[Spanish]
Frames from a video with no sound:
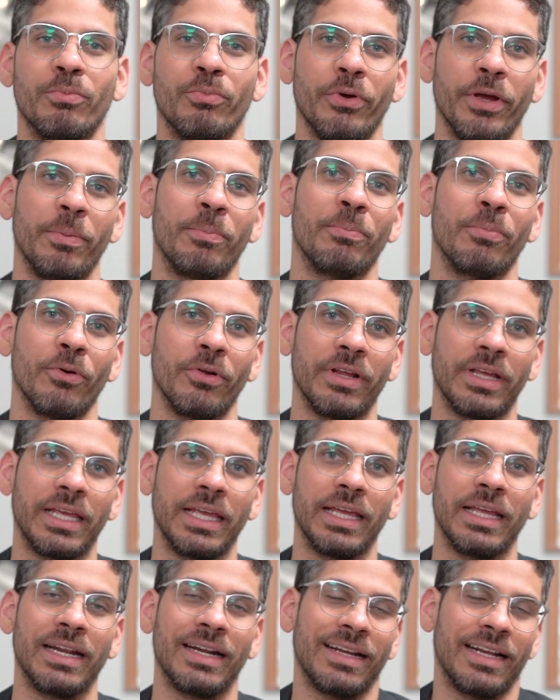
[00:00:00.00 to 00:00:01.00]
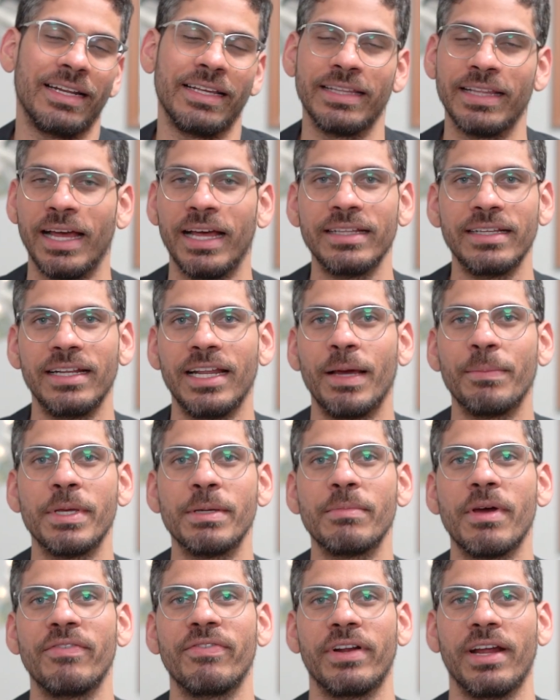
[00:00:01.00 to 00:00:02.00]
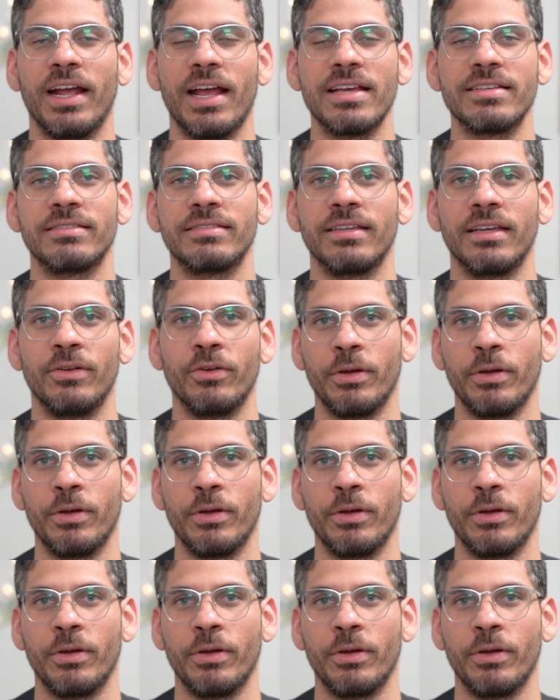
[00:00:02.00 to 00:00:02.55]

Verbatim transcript: Pues porque en realidad es la misma fragancia.